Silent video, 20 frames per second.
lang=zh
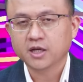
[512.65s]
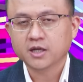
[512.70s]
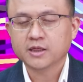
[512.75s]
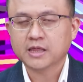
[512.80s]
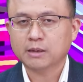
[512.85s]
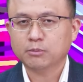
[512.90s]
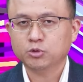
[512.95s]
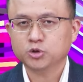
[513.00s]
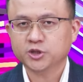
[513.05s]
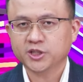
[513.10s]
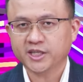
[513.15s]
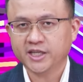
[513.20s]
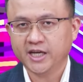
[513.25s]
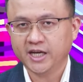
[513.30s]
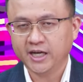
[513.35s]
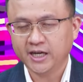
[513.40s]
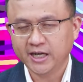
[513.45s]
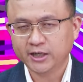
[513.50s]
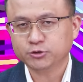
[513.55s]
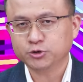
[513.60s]
那目前
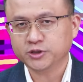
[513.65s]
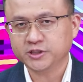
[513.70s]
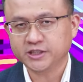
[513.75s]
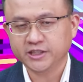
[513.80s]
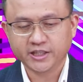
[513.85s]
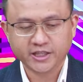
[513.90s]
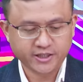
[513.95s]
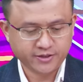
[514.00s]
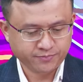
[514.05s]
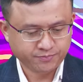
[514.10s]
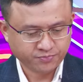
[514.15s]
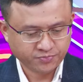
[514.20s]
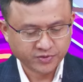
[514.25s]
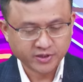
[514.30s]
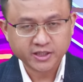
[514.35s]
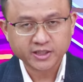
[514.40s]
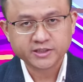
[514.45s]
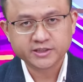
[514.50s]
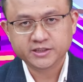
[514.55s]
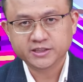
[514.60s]
H 系列，
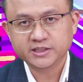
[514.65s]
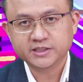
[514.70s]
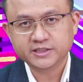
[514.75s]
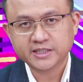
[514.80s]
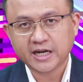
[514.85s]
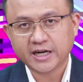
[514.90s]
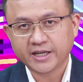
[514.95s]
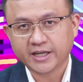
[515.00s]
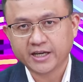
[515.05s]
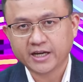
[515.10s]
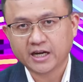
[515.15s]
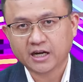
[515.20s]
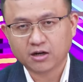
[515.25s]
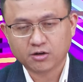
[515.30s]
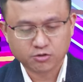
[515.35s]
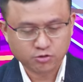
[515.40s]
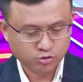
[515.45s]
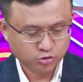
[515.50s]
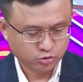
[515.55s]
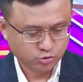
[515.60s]
技嘉也
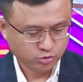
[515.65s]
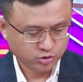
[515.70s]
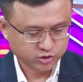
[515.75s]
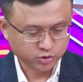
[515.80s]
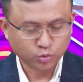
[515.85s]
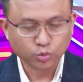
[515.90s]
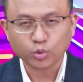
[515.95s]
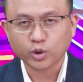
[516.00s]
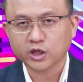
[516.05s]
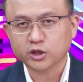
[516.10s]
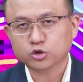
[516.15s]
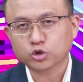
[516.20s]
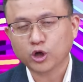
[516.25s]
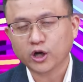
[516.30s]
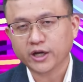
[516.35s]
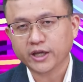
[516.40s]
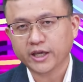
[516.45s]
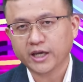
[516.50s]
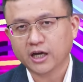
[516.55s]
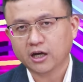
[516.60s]
好，或是伟
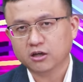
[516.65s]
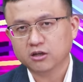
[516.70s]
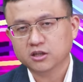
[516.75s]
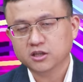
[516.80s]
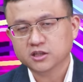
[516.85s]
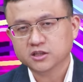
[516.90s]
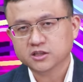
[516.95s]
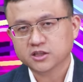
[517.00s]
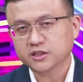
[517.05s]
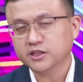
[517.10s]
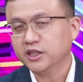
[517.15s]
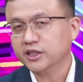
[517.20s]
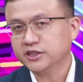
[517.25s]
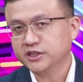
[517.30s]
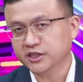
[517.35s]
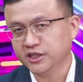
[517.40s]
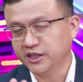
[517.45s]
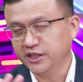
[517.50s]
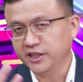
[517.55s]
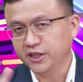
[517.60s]
创也好，这些
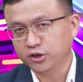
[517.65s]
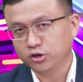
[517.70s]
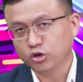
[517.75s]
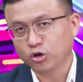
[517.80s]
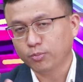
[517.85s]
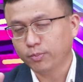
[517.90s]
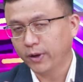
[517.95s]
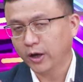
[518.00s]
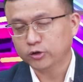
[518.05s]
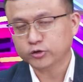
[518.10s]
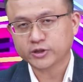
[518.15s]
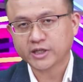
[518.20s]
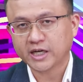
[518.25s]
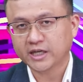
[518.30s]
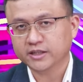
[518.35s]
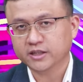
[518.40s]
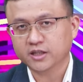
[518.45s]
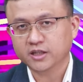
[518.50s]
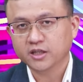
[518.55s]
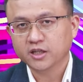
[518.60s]
请你都不要去
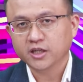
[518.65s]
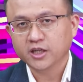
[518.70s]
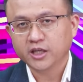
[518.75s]
看的，